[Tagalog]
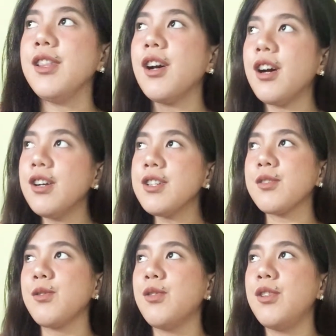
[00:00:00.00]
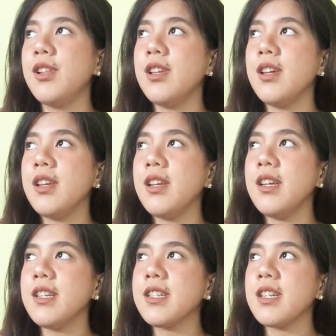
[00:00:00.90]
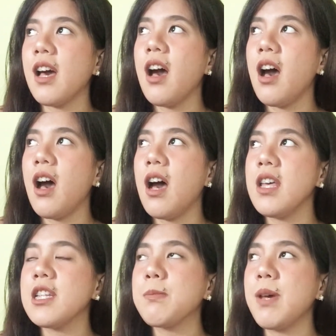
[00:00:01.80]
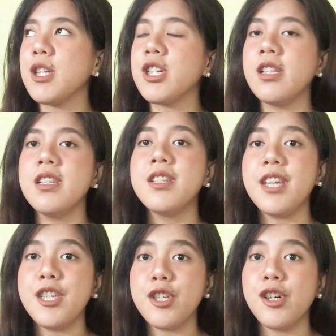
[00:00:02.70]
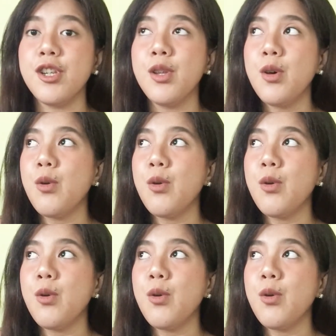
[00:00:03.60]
In our school, it's a specialization.